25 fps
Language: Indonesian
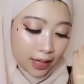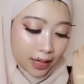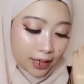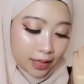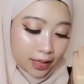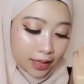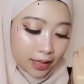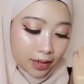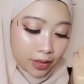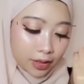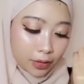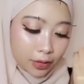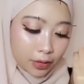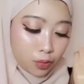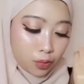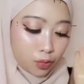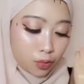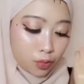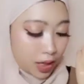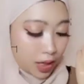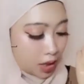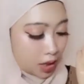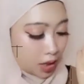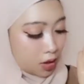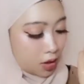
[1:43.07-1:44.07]
Yang
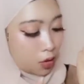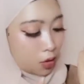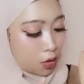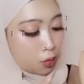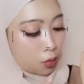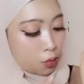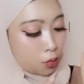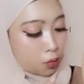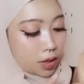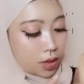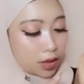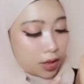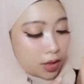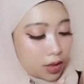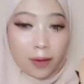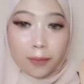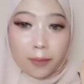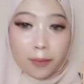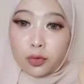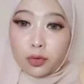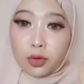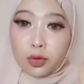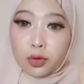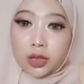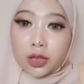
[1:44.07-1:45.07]
kedua warna
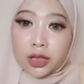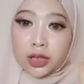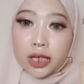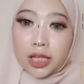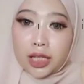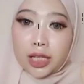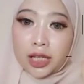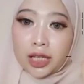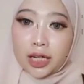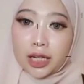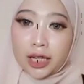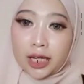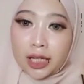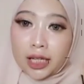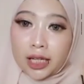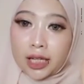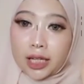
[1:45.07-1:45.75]
putih nih.